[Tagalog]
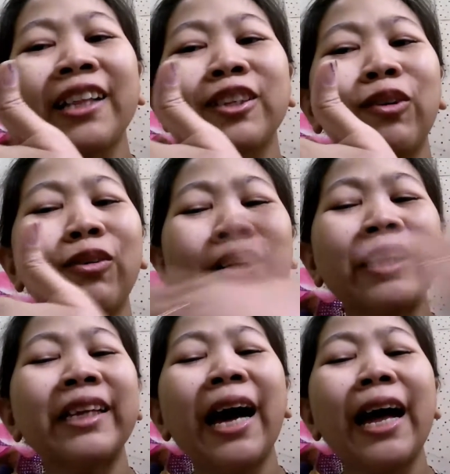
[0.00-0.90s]
kinakat
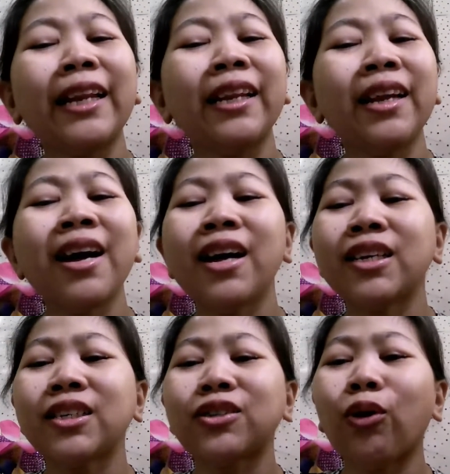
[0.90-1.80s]
ko ganyan.
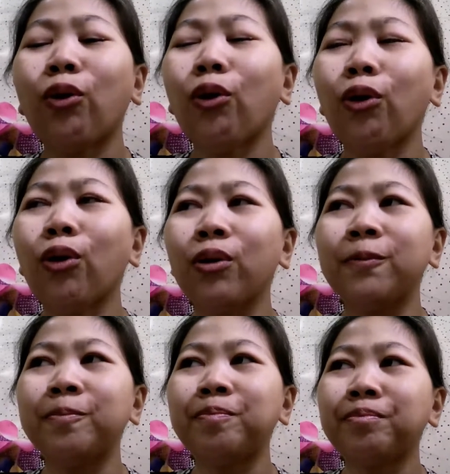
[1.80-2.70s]

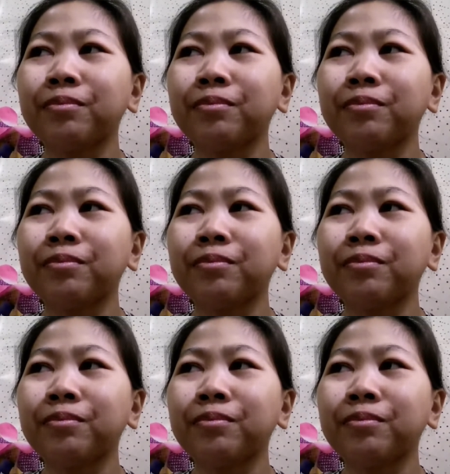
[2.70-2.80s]
So,